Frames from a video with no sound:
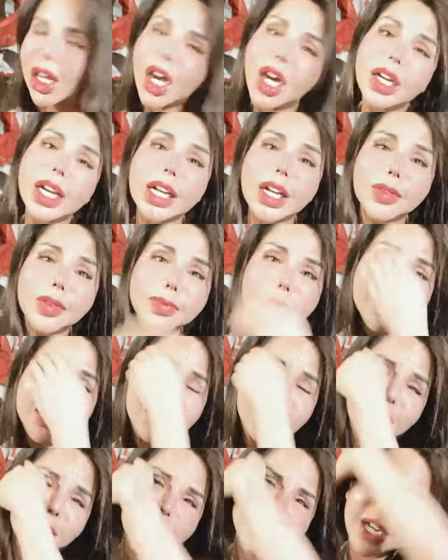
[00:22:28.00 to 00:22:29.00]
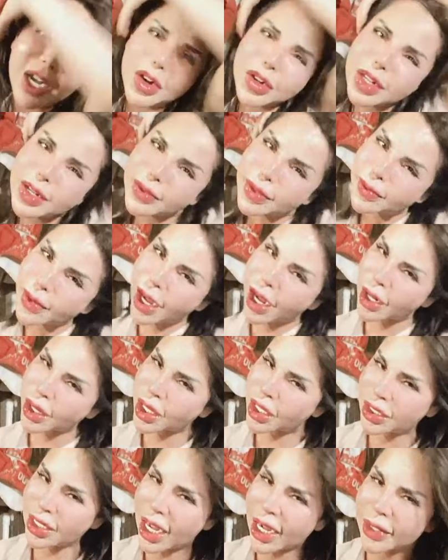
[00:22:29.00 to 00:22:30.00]
ở đây không có mượn rượu mà nói nhưng mà thật
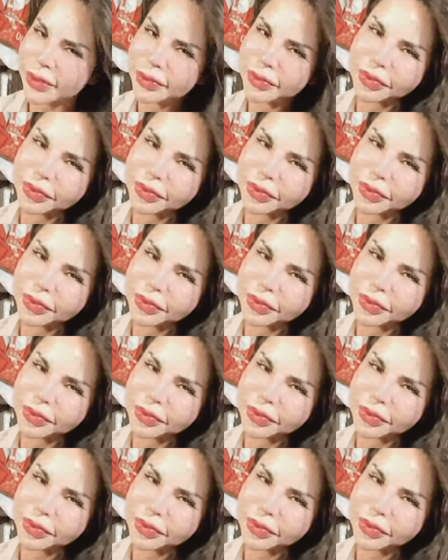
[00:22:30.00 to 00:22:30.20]
sự là